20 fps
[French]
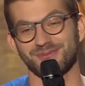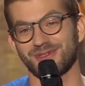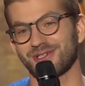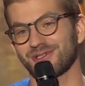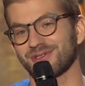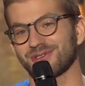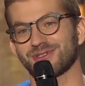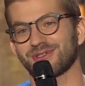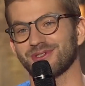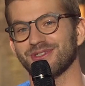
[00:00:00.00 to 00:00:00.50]
moi,
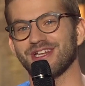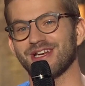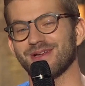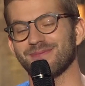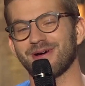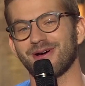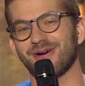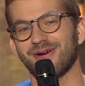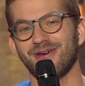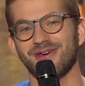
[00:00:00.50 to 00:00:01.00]
quand je connais les
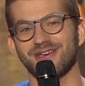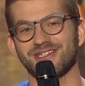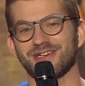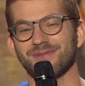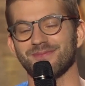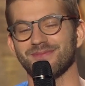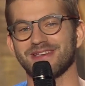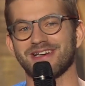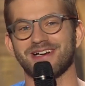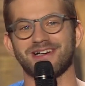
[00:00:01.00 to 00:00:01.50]
paroles,
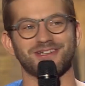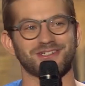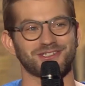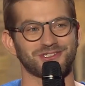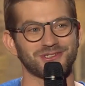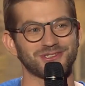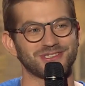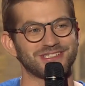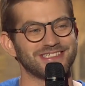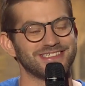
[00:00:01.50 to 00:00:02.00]
j'aime bien
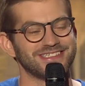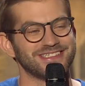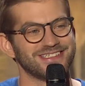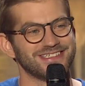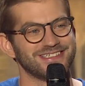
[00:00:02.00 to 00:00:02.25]
chanter.